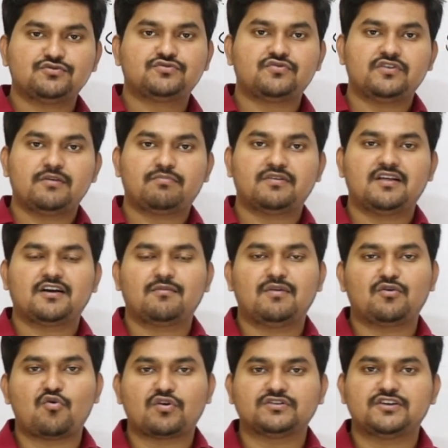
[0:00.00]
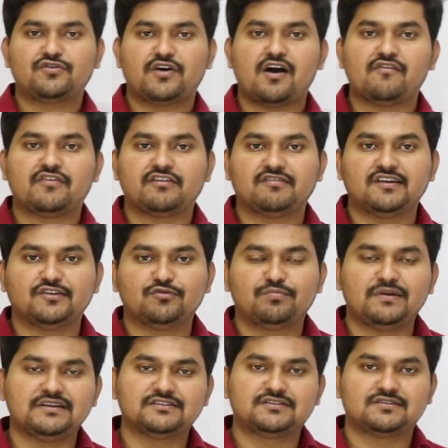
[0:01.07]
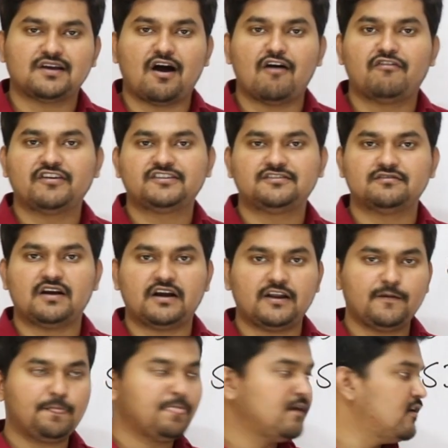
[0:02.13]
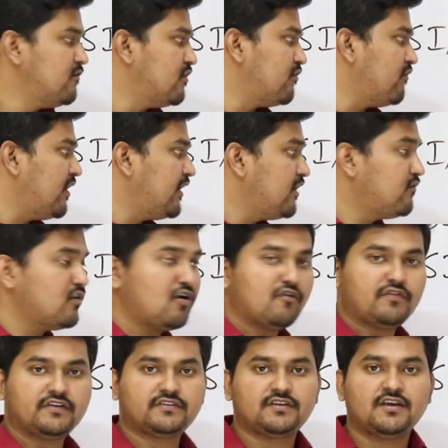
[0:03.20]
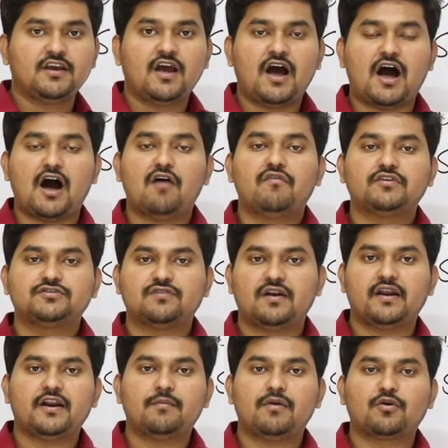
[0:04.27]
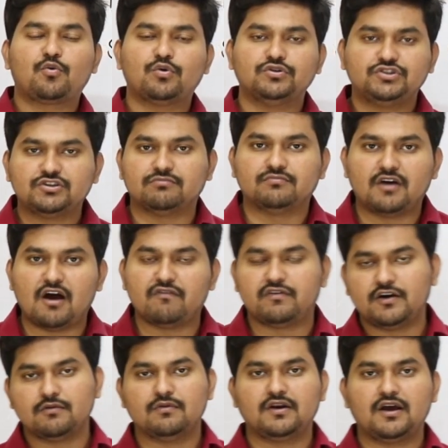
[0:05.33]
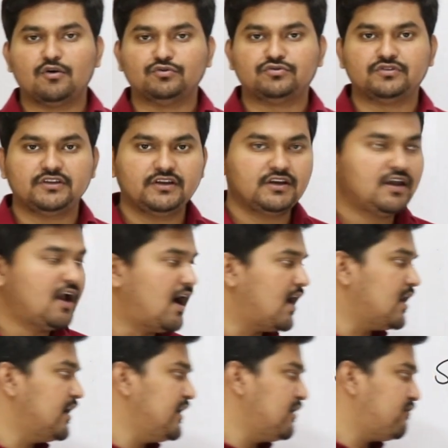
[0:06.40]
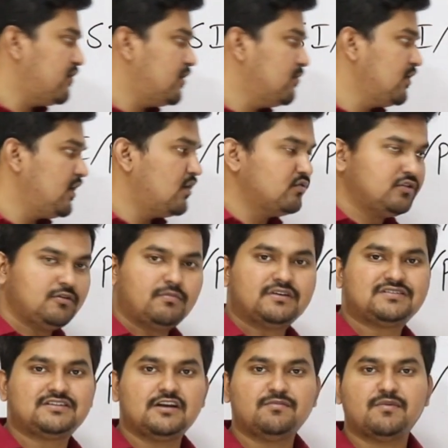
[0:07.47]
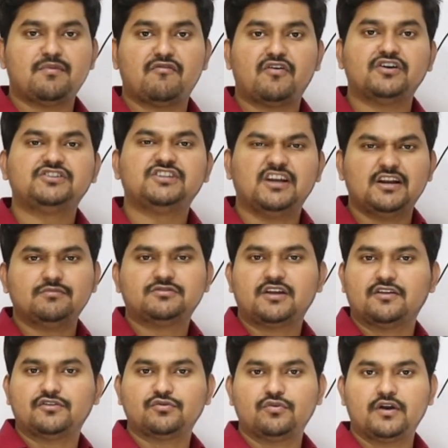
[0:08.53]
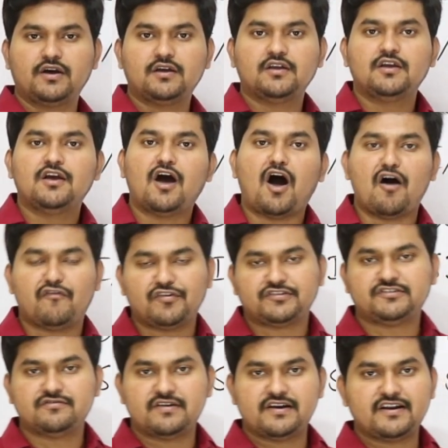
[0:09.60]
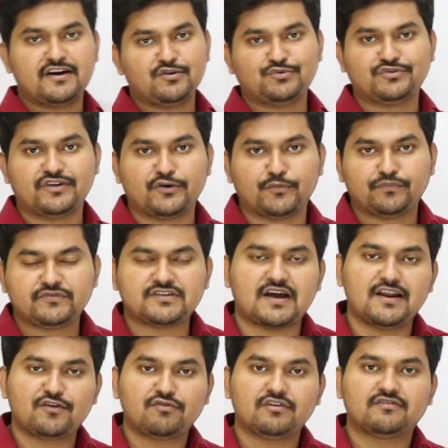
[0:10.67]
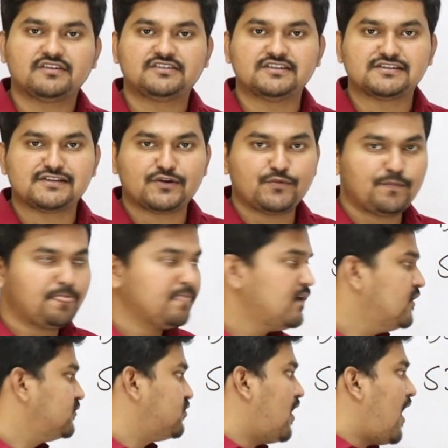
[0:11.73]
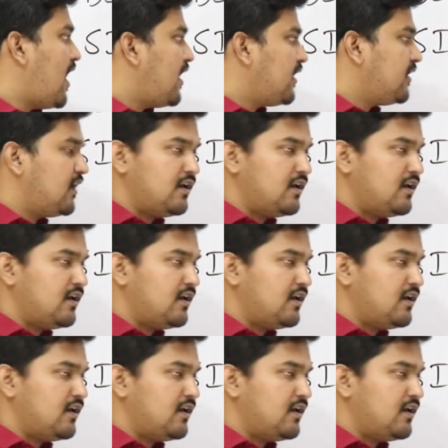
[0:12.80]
చూసుకుంటే ఇప్పుడు దాకా మాకు ఒక్కసారి కూడా ఆఫర్ ఇవ్వలేదు ప్లీజ్ ఆఫర్స్ ఇవ్వండి యూఆర్ వెయిటింగ్ ఫర్ ఆఫర్స్ ఆ ఆఫర్స్ వల్లైనా మాకు కొంచెం అఫోర్డబుల్గా అవుతుంది ఆల్రెడీ అఫోర్డబుల్గా ఉంది బట్ స్టిల్ మేము అఫోర్డ్ చేయలేము సార్ అంతా కూడా ఆఫర్స్ ఇవ్వండి అని అడుగుతున్నారు చాలా ఎక్కువ రిక్వెస్ట్ చేస్తున్నారు సో ఆ